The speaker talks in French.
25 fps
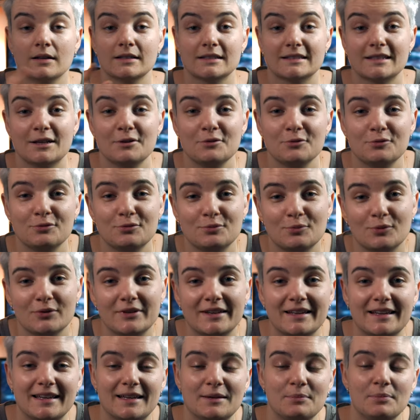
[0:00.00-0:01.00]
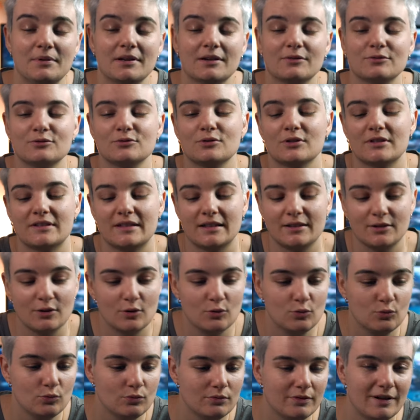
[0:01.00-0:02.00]
Salut tout le monde et bienvenue dans cette
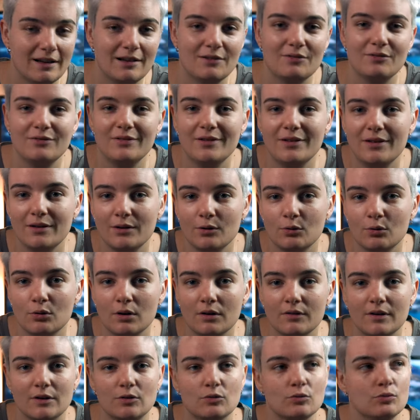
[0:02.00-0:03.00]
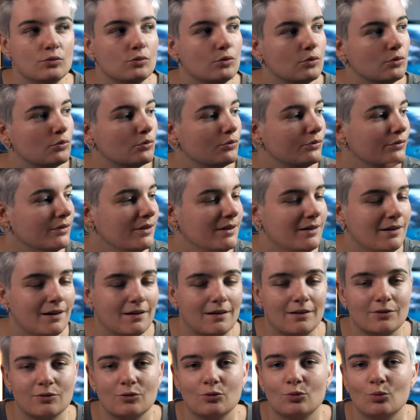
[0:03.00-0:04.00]
nouvelle vidéo avec une
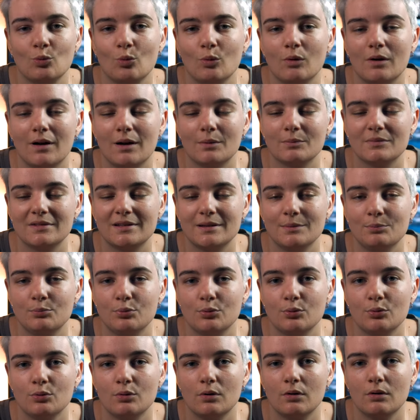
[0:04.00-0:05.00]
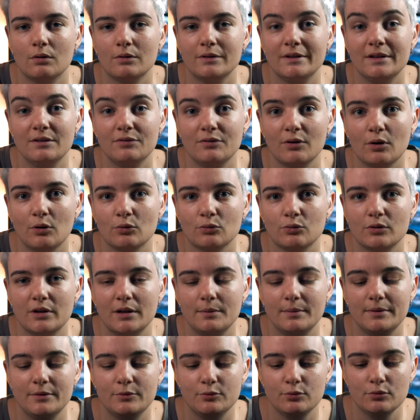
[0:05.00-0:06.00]
configuration un petit peu euh, différente de
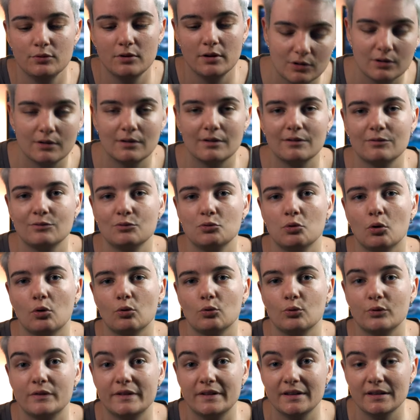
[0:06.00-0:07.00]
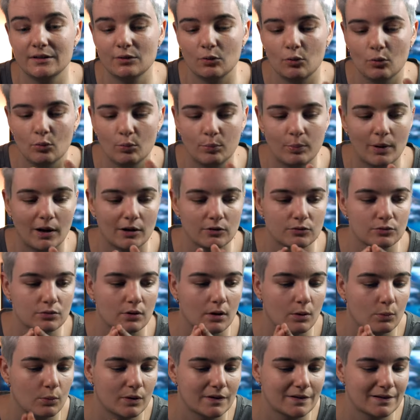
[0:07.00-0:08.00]
d'habitude. Vous l'avez vu dans le titre, on part sur
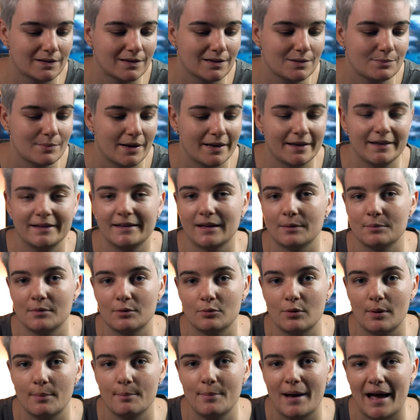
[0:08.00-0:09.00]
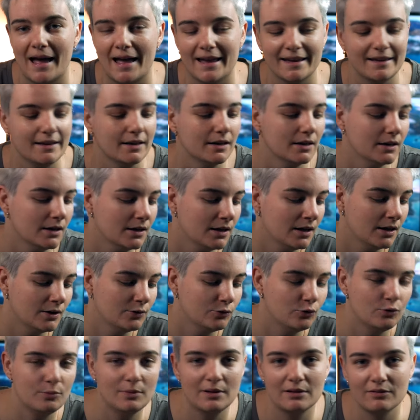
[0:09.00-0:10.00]
un What's in my camera bag
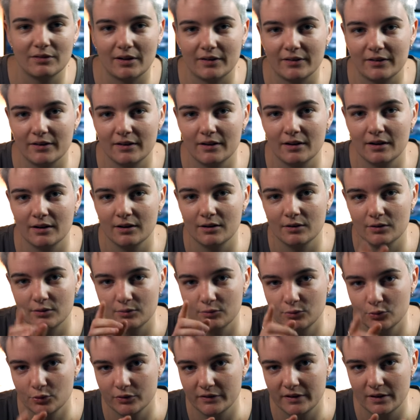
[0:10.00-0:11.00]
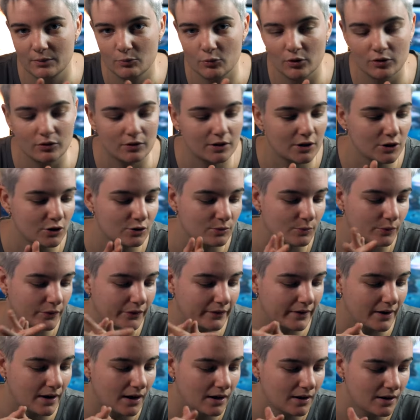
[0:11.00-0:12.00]
2021. Notez-moi dans les
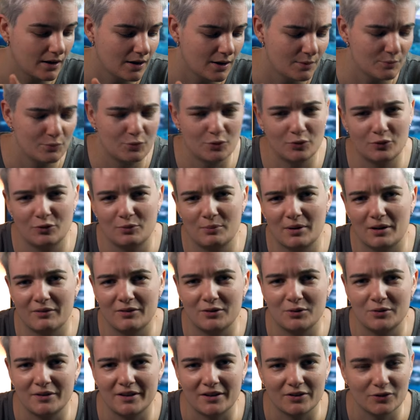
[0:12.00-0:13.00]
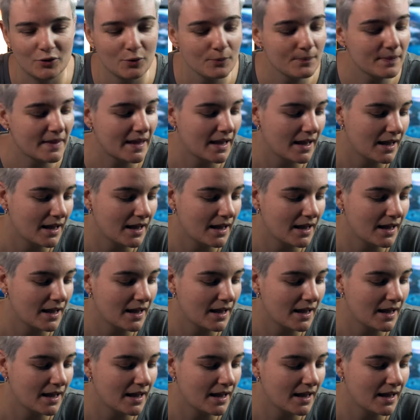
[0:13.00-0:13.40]
commentaires pour ce merveilleux accent.